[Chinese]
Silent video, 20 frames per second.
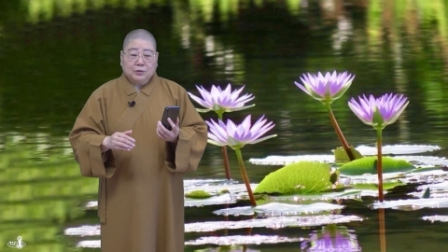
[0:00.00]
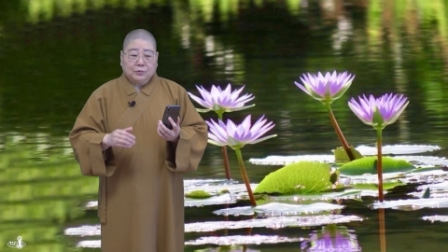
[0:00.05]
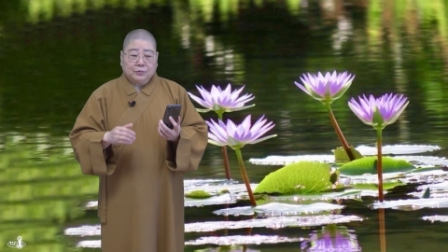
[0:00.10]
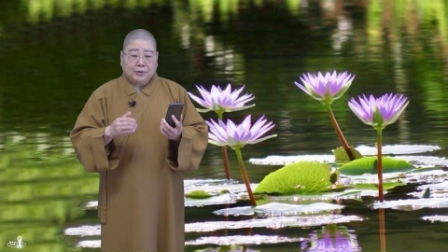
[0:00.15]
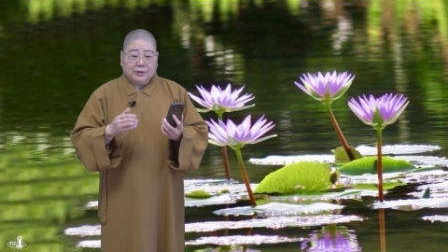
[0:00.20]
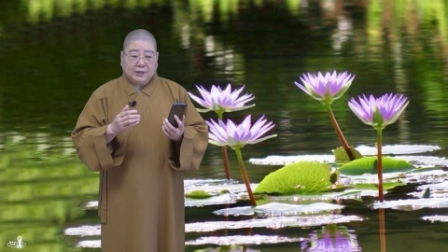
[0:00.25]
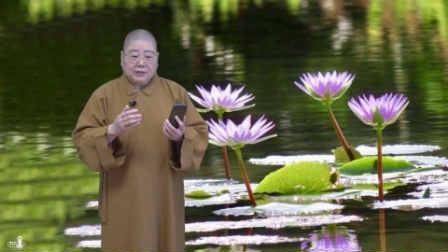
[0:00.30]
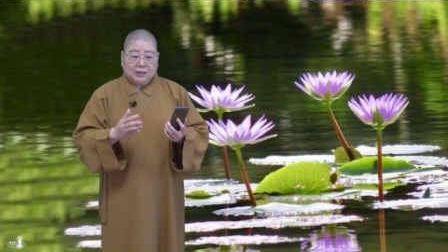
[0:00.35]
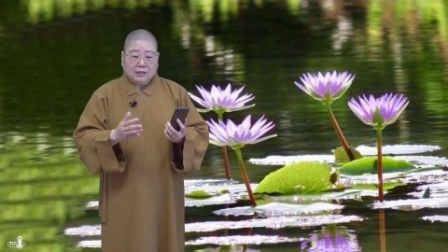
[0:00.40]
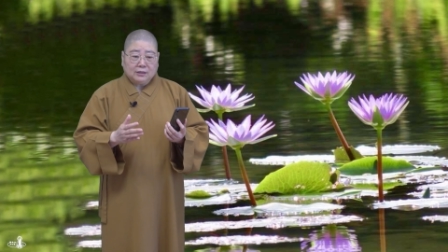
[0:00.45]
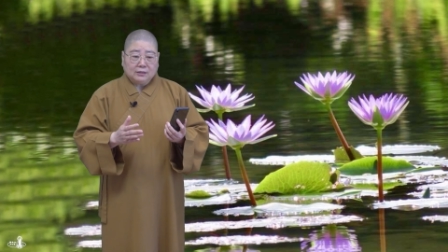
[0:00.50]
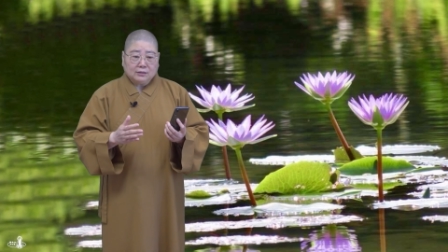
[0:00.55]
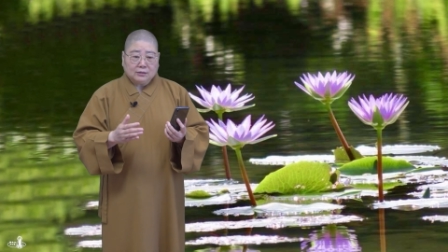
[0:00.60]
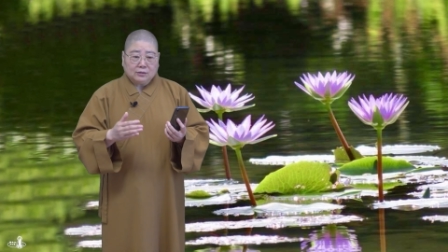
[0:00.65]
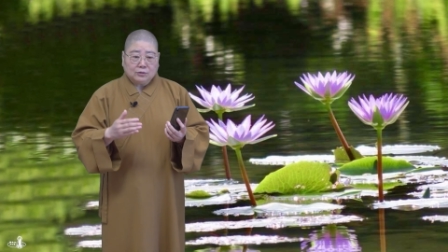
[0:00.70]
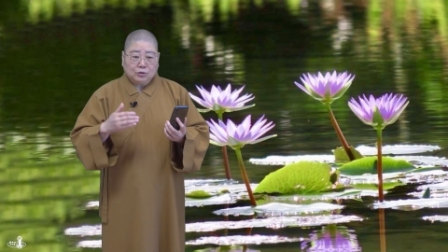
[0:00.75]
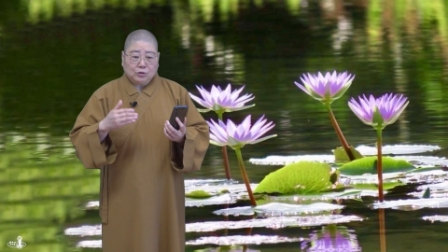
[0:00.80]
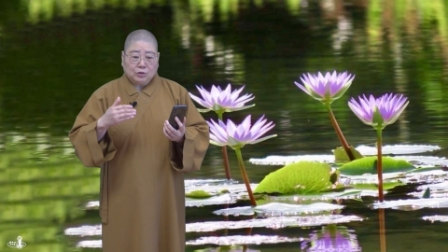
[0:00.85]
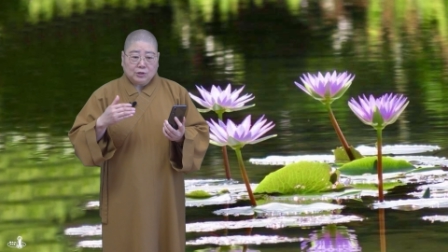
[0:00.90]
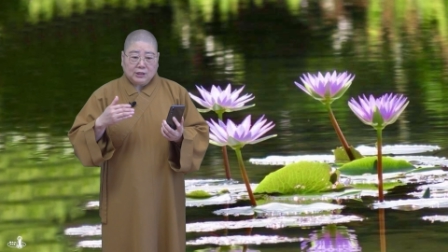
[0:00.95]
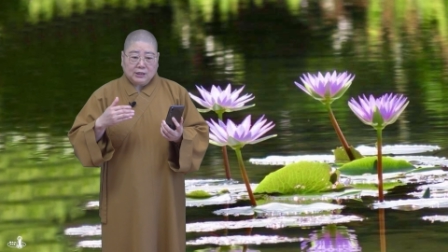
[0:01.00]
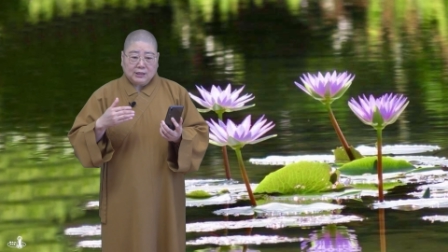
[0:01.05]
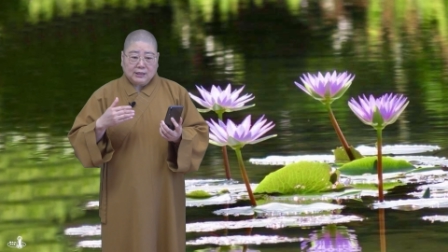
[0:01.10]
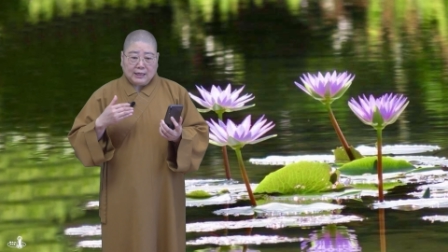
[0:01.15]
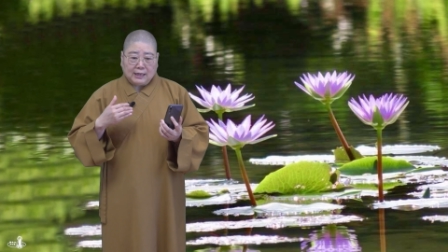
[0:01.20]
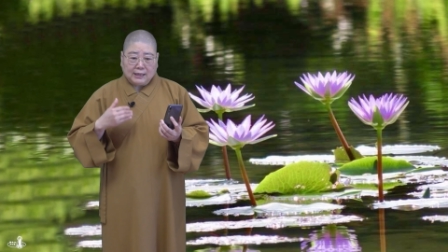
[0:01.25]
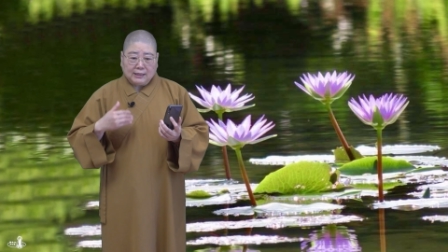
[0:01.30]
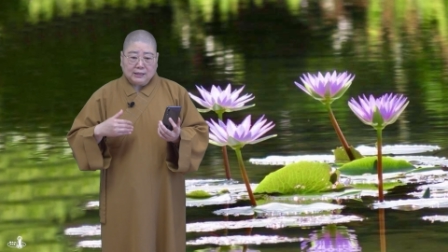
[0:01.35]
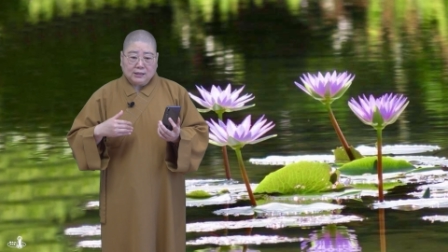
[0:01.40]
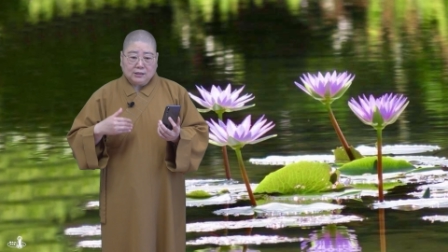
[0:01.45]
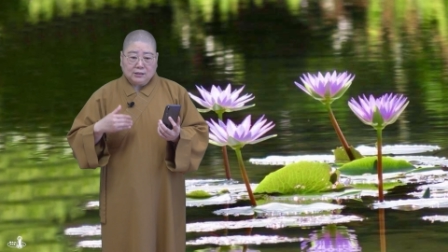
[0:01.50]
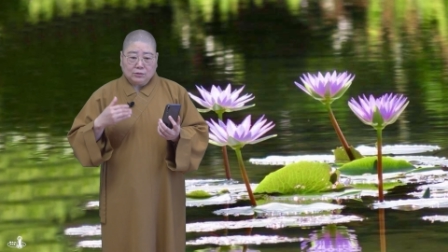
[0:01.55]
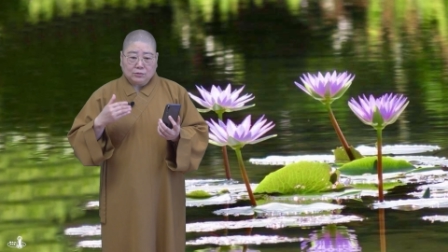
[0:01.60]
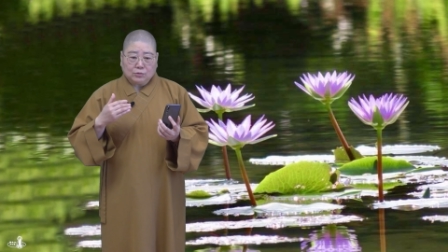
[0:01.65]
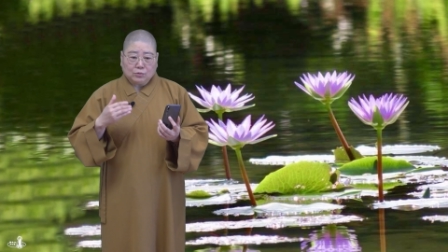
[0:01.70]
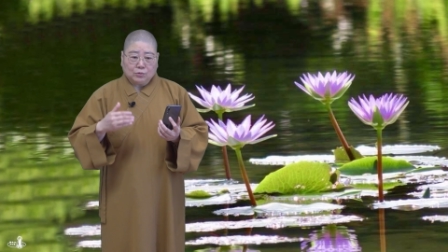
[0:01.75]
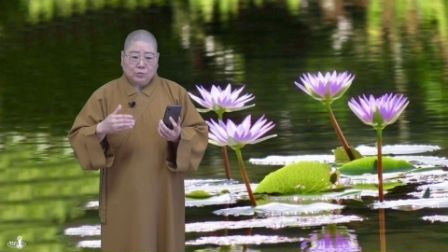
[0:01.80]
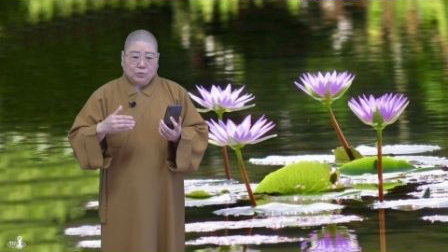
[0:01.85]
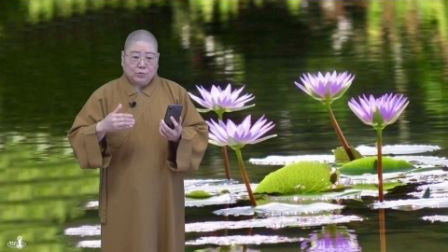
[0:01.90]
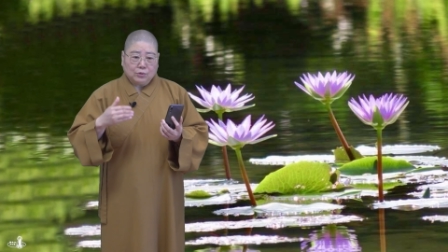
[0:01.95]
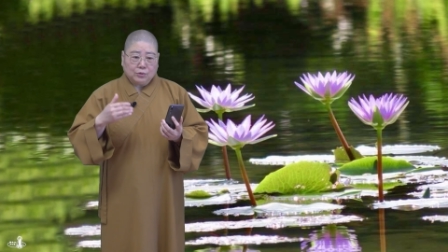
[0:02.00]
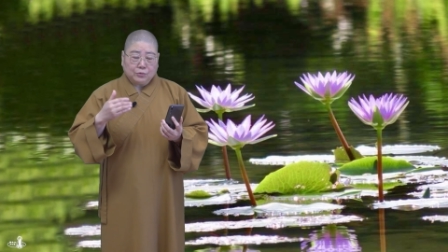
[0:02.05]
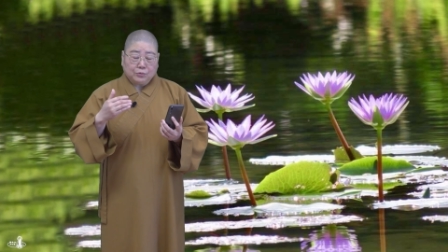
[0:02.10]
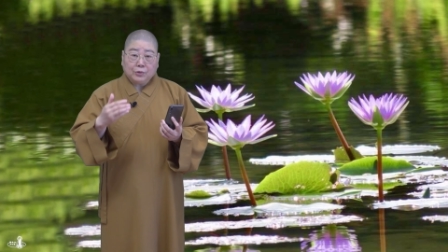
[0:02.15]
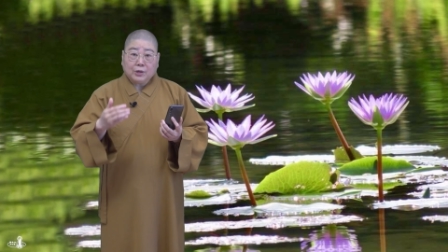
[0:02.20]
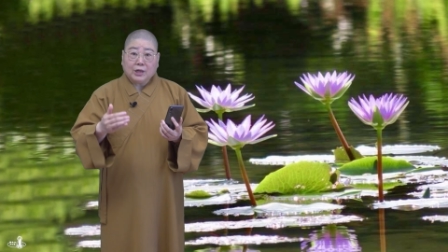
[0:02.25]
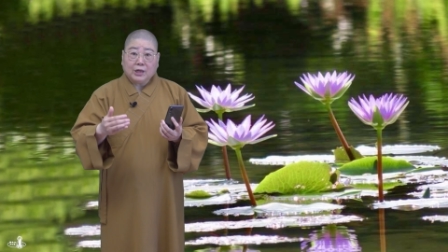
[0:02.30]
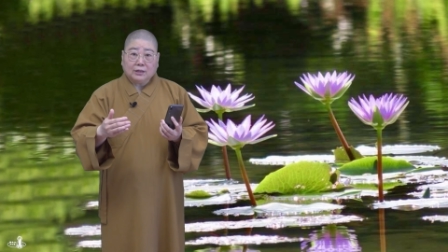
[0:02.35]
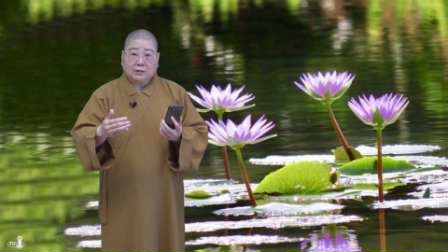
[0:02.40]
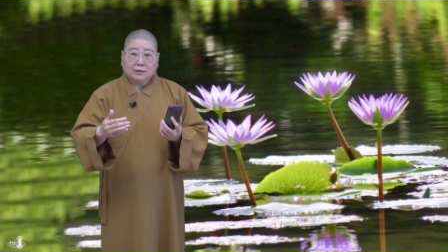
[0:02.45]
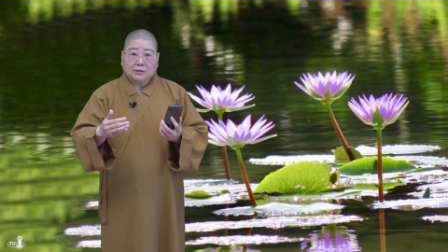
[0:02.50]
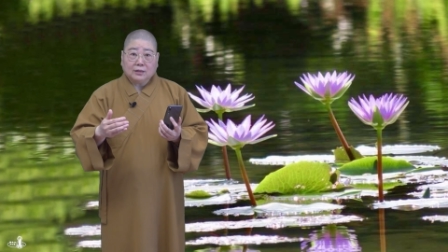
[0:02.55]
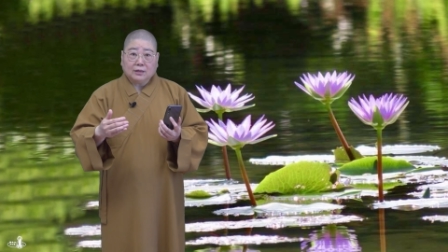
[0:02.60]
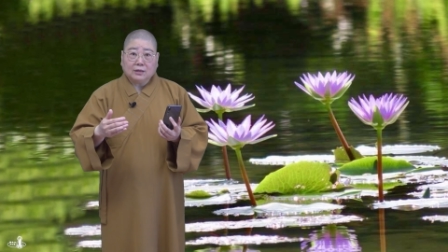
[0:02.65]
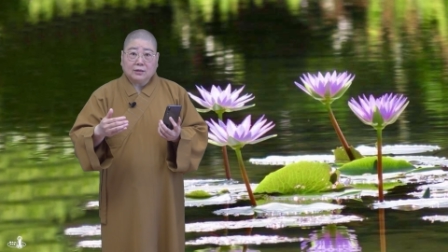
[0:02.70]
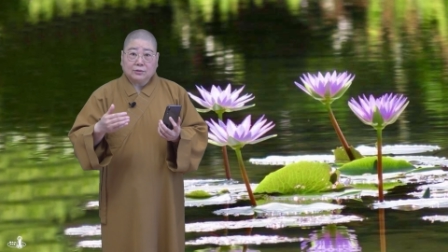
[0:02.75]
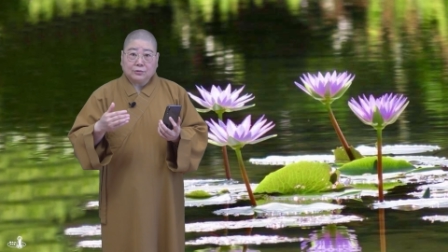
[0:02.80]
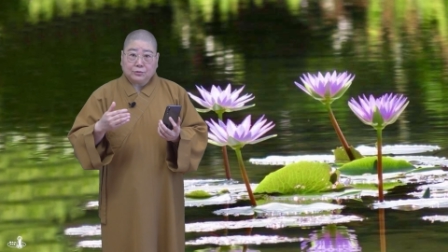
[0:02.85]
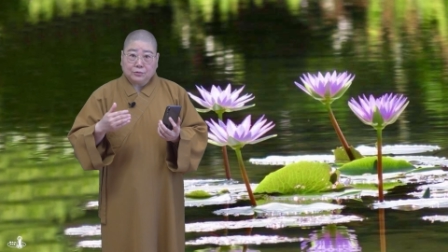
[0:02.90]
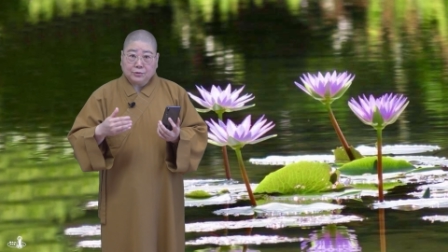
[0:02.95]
规定距离哪里有多远啊，